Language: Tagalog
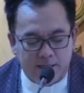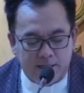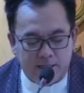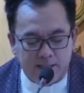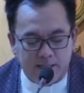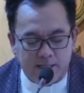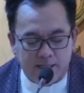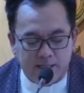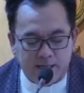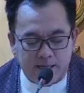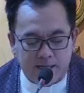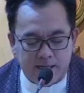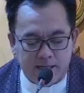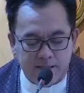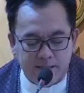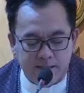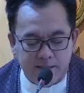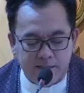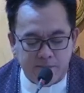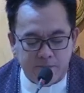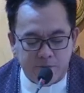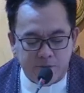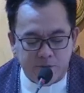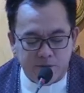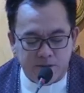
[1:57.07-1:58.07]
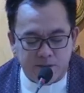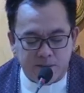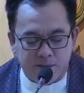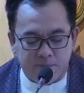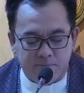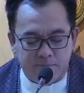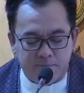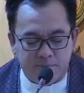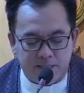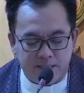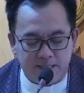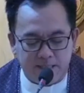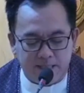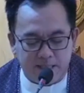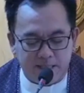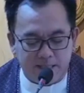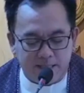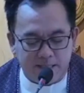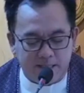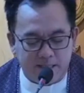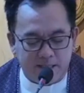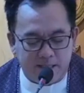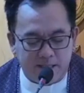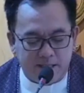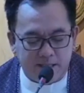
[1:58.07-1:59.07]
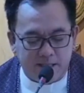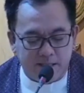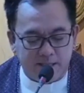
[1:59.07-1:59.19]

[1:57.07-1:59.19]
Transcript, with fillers: alalahanin mong nagpasasa